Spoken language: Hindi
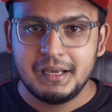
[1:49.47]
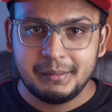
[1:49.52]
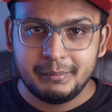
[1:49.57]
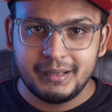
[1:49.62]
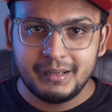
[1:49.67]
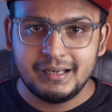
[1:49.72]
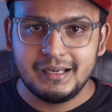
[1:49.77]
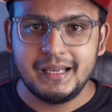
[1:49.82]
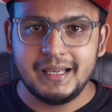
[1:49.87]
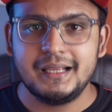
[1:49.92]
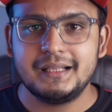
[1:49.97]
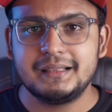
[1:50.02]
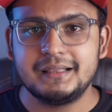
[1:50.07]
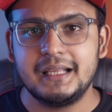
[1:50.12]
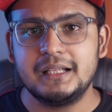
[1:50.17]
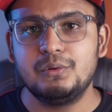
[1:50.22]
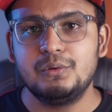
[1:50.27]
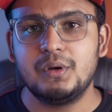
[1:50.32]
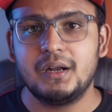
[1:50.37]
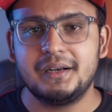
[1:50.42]
मैं लिंक दे
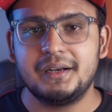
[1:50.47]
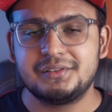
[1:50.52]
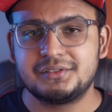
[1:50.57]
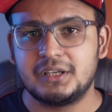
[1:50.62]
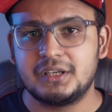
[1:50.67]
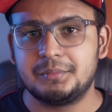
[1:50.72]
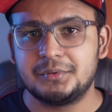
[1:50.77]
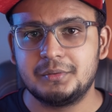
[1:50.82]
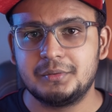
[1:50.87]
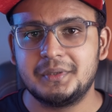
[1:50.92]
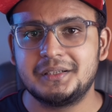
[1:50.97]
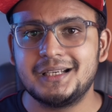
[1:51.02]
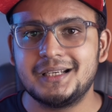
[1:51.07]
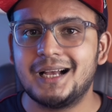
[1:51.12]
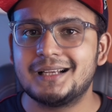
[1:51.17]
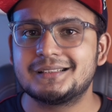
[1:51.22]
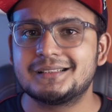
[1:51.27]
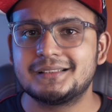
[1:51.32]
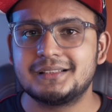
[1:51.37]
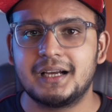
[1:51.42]
दूंगा डिस्क्रिप्शन में
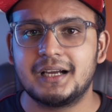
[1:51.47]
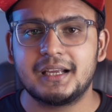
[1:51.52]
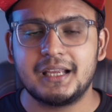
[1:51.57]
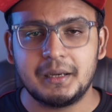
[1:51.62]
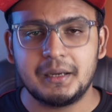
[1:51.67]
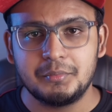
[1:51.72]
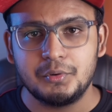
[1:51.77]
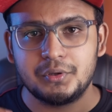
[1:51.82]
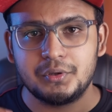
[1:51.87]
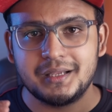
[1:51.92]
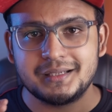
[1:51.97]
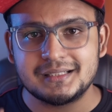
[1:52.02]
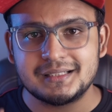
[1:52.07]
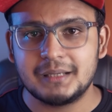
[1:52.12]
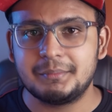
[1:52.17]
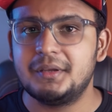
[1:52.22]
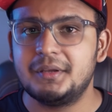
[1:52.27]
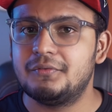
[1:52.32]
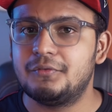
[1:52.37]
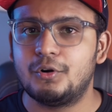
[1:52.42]
जहाँ से जाके आप लोग ये
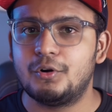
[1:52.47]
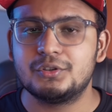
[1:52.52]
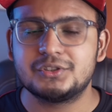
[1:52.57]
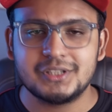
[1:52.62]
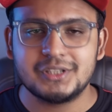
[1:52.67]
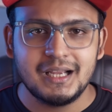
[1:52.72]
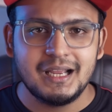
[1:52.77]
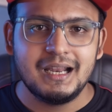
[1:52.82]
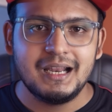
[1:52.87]
सभी फॉन्ट्स